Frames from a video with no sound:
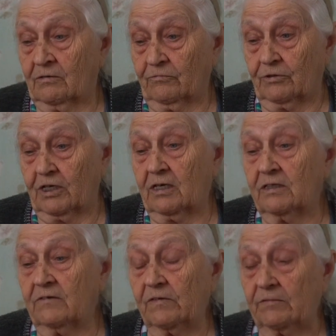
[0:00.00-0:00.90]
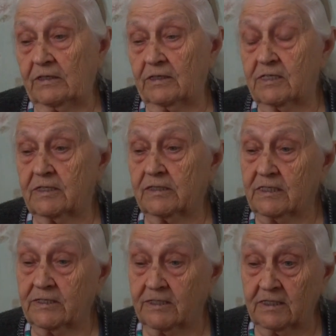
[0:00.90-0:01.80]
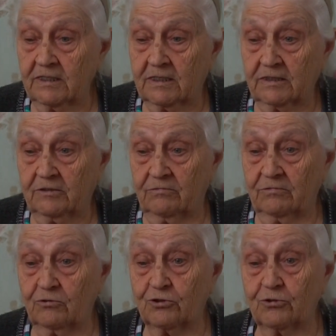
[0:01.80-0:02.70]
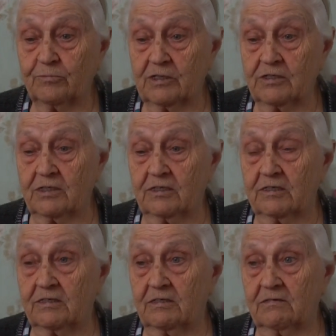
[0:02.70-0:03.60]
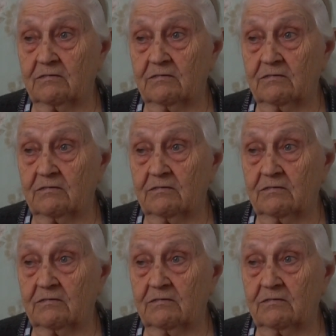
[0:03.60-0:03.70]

Вот. А когда вывалилась эта стенка, ну что мне делать?